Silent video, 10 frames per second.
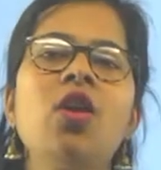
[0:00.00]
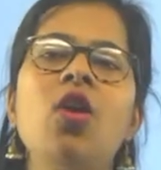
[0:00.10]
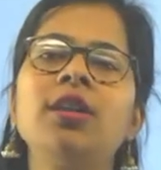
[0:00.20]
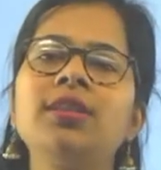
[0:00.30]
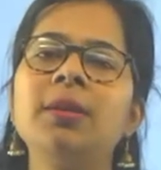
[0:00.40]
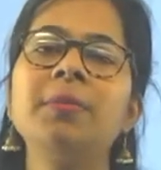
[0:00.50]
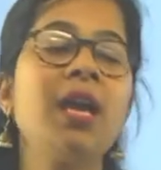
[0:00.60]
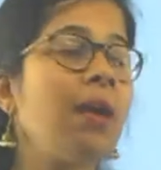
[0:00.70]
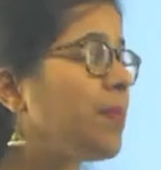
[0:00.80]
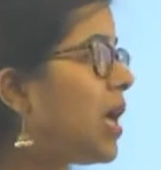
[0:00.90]
और तभी
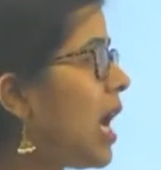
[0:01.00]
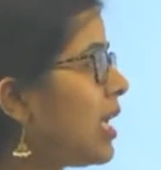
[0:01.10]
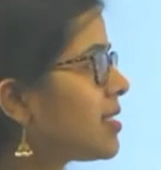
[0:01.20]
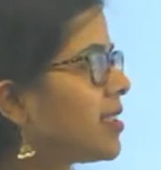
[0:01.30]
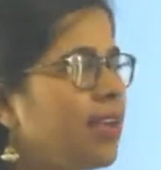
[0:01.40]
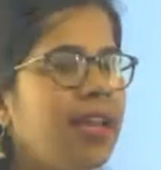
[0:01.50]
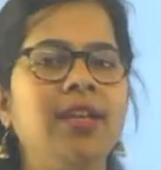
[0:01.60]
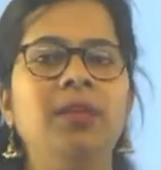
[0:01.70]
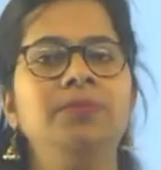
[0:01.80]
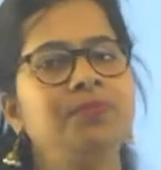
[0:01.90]
आपका आंसर
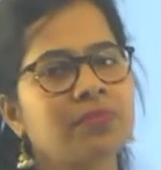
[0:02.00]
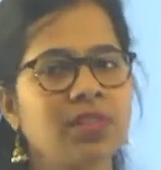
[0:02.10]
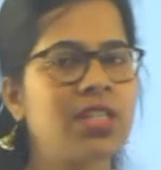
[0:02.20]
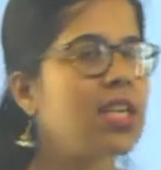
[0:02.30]
आएगा ठीक